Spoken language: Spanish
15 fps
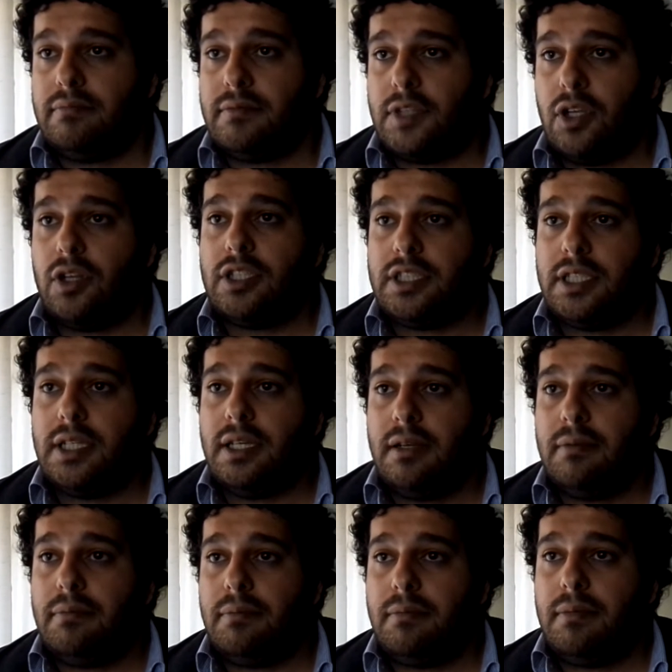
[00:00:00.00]
creo que
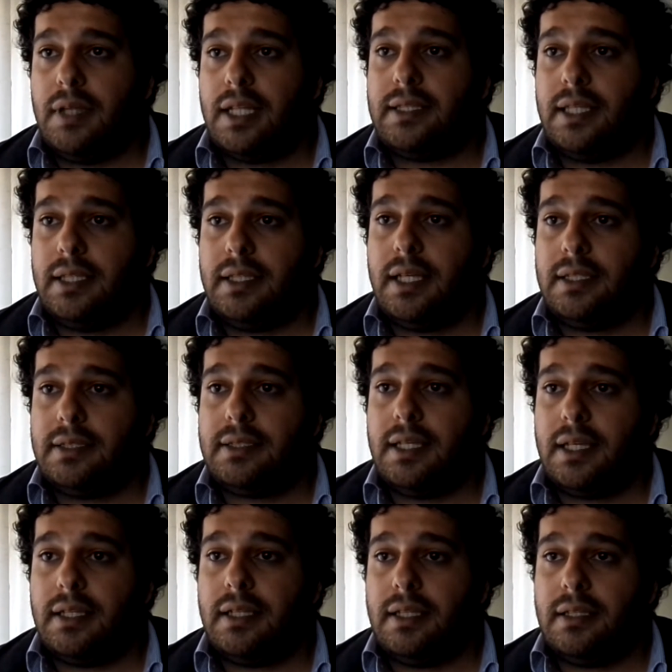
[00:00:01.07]
sigue las
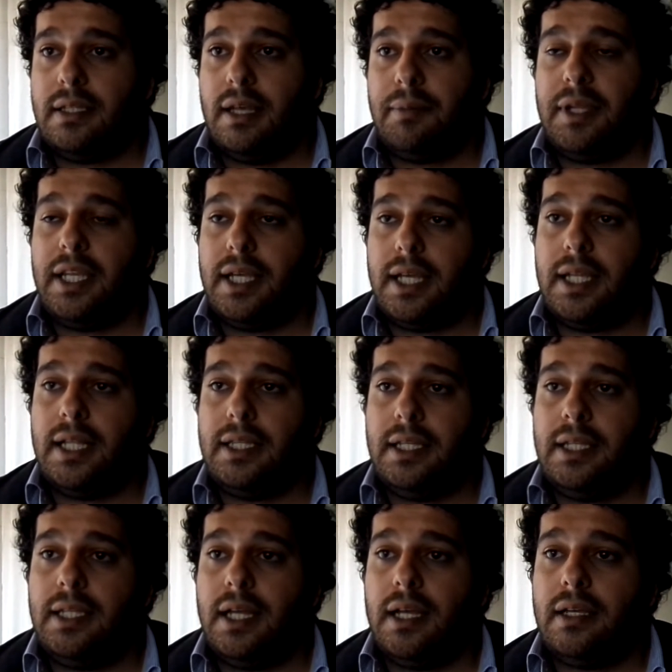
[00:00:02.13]
tendencias de, América
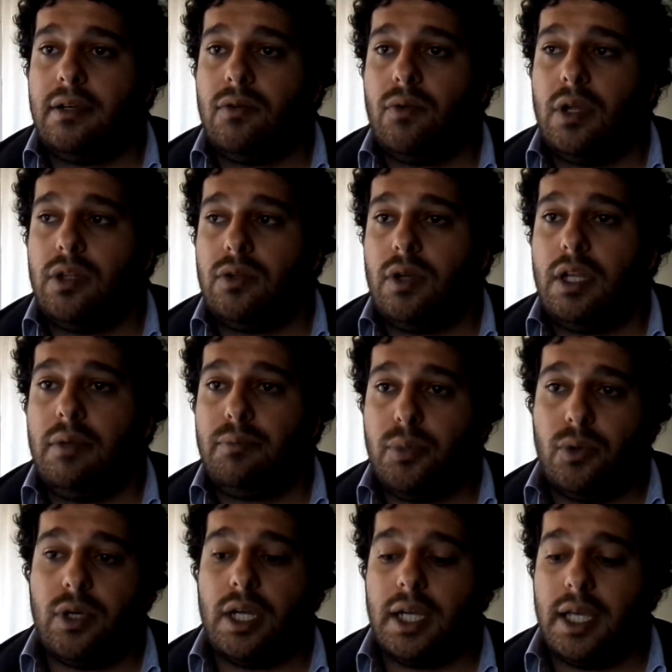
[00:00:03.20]
Latina en cuanto al
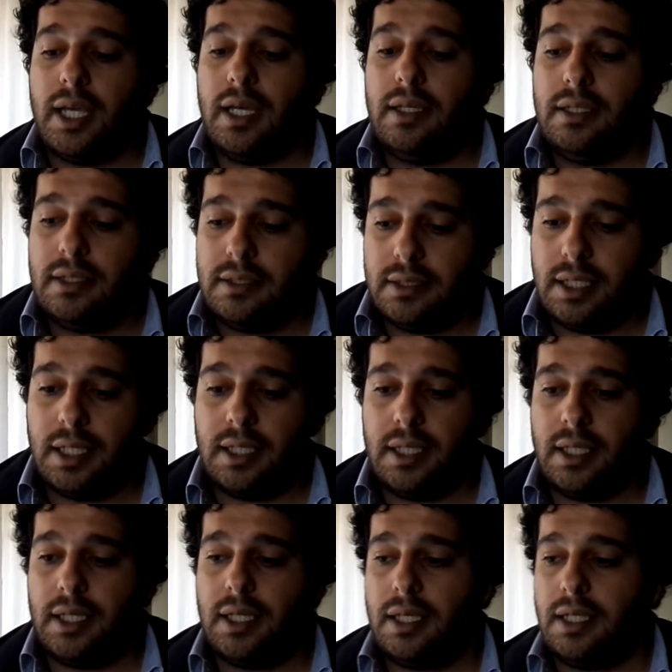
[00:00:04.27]
empuje que hay
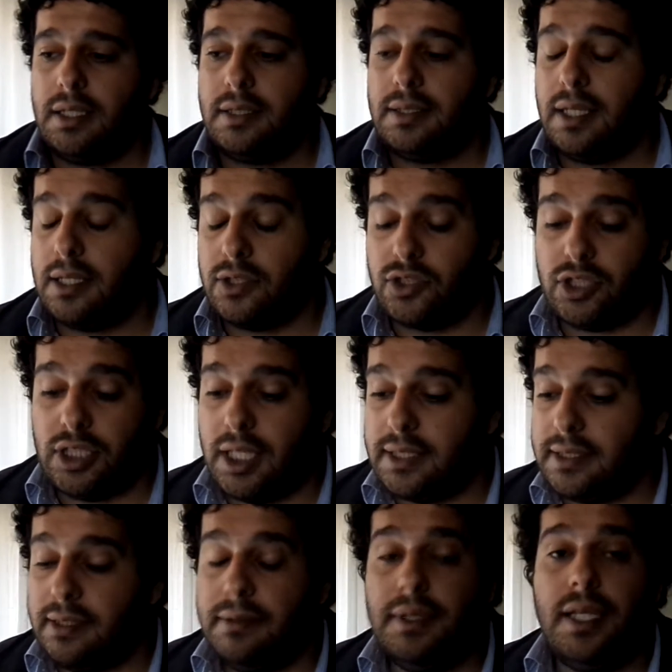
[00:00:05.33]
desde la sociedad
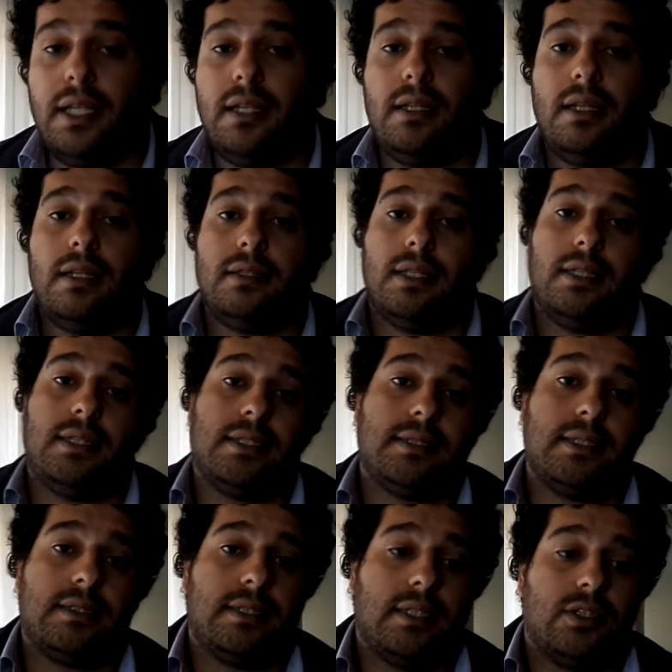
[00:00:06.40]
civil, del
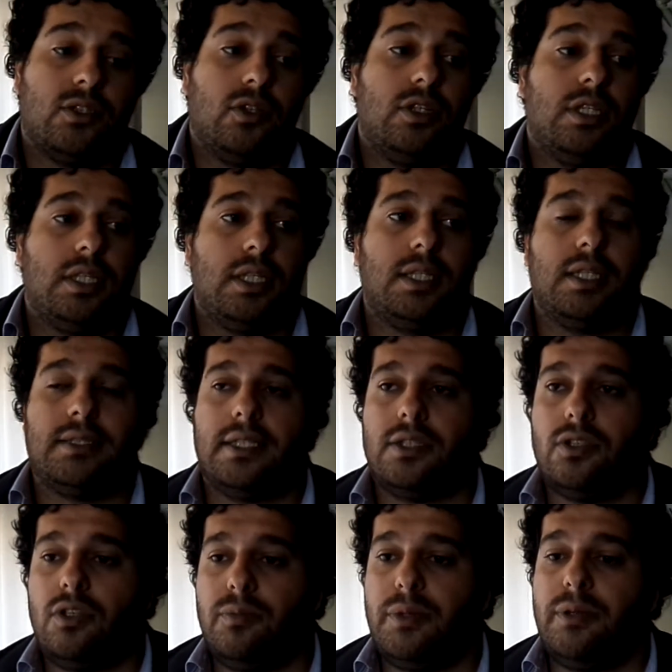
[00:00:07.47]
tercer sector y, del
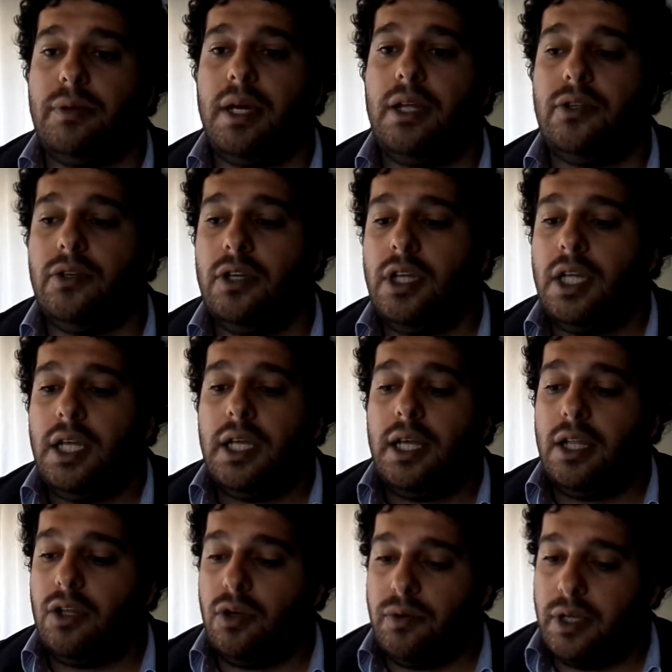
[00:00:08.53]
sector privado.
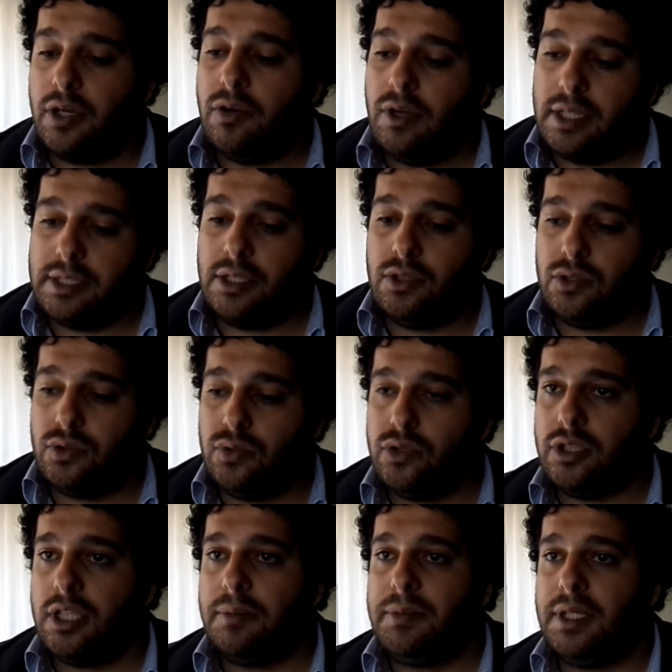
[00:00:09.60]
El gobierno hace lo
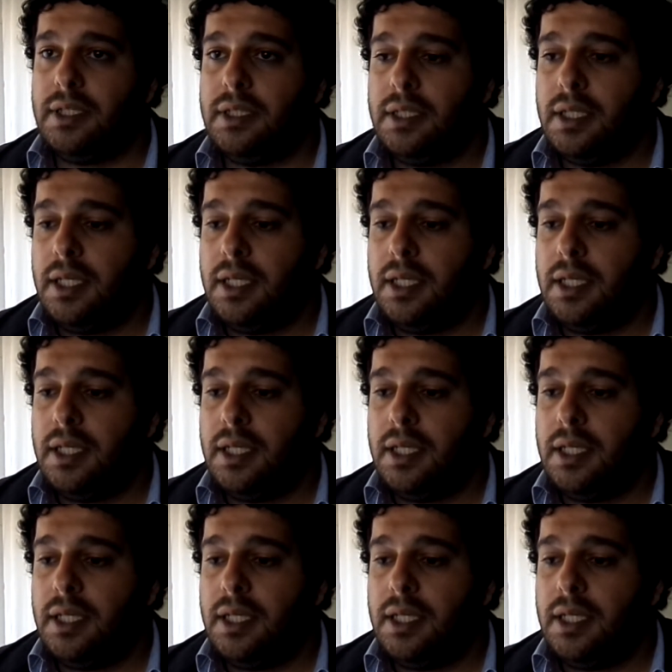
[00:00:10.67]
suyo también,